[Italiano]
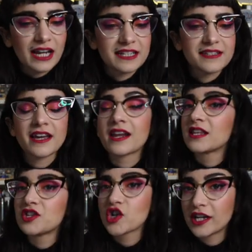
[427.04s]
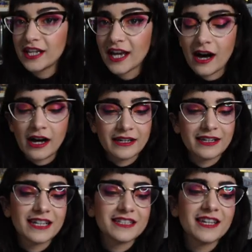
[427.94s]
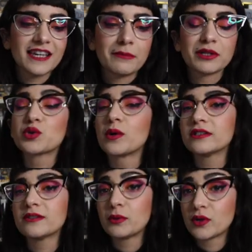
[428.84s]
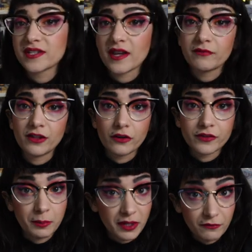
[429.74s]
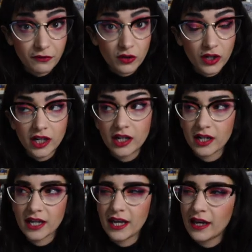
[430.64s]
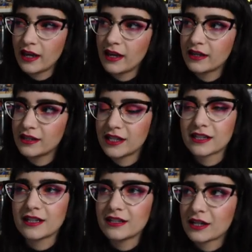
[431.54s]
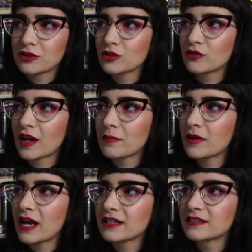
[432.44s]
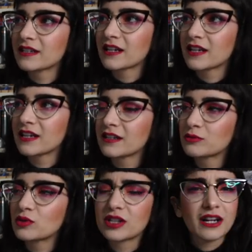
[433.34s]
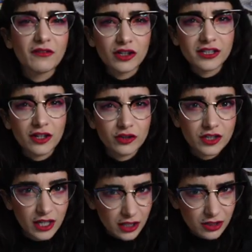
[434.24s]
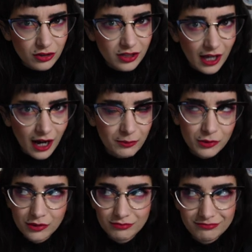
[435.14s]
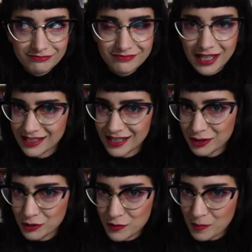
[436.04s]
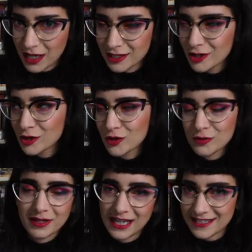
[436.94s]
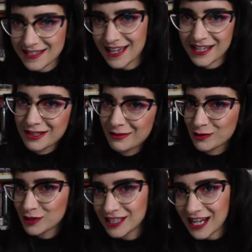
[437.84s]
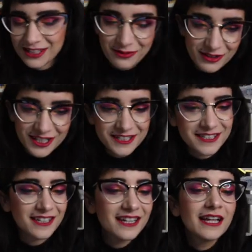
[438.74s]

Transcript: alla serie di Jenny Han che si chiama To All the Boys I've Loved Before, che in italiano dovrebbe essere tutte le volte che ho scritto ti amo se non sbaglio, come la serie TV di Netflix.